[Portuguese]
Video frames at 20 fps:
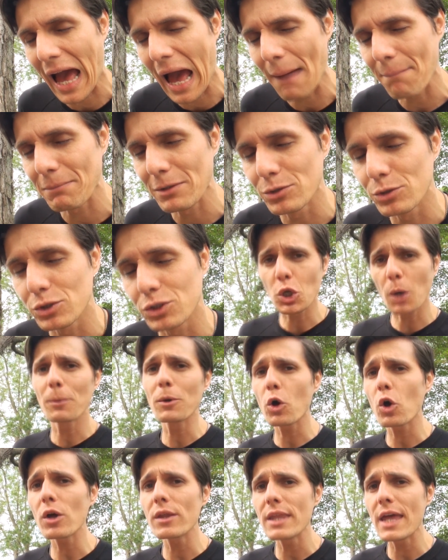rápidos
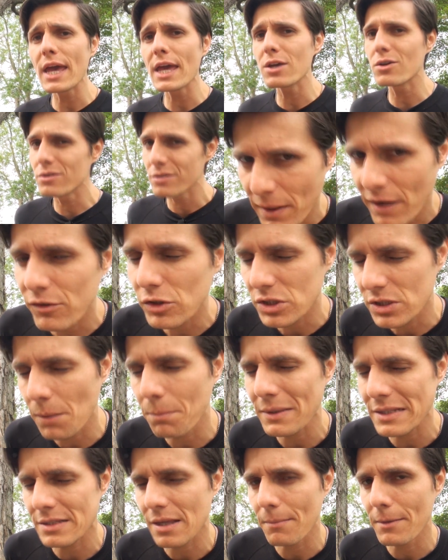sobre o rodeio para você
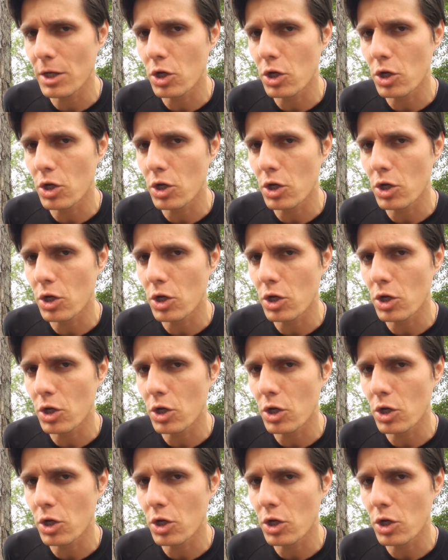pensar